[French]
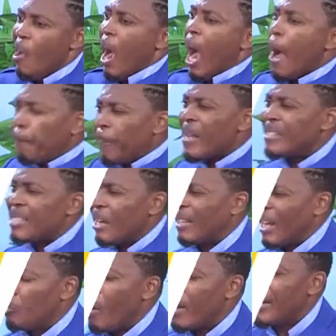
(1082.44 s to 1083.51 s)
Après s'être
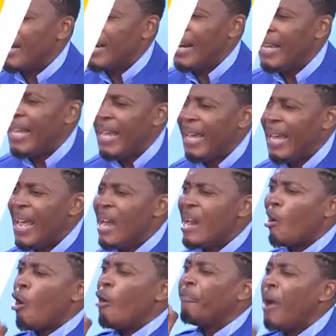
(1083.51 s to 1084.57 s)
éloigné d'Élie, il
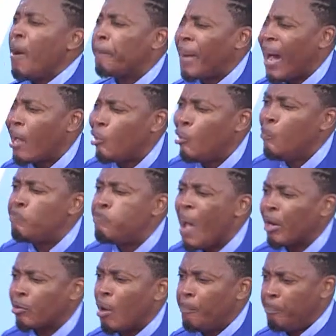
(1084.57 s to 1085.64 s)
revint prendre une
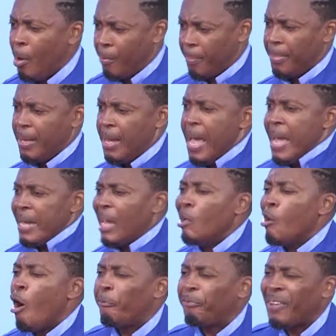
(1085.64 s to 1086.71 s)
paire de bœufs qu'il
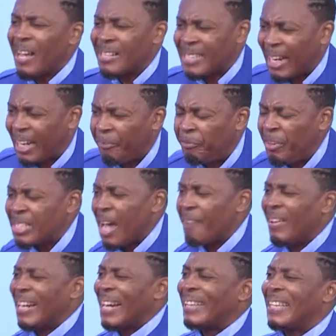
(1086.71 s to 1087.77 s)
offrit en sacrifice
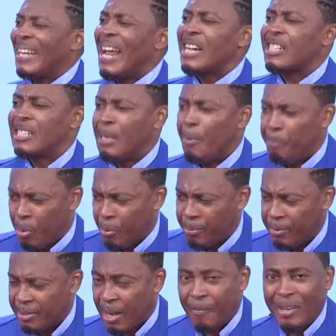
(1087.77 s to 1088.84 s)
avec l'attelage des bœufs.
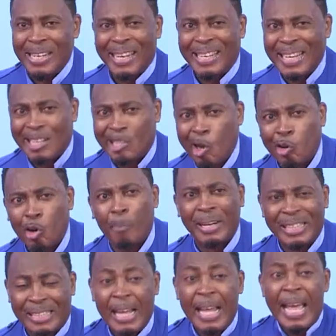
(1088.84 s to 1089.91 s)
Ça veut dire qu'il était un homme
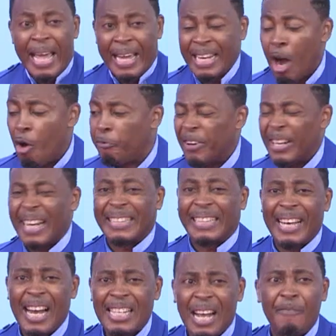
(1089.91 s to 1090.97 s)
riche. Et il a offert
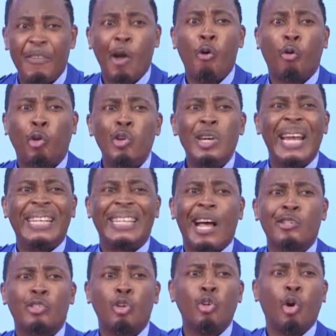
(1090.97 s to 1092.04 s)
l'attelage avec aucune
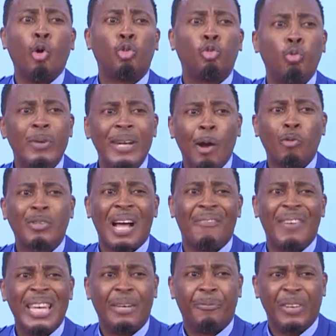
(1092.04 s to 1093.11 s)
intention de retourner au
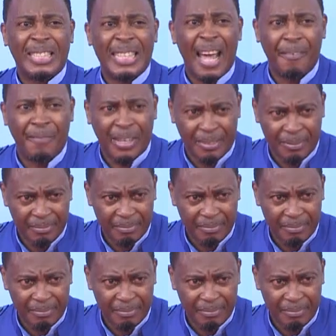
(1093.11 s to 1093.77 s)
travail qu'il faisait avant.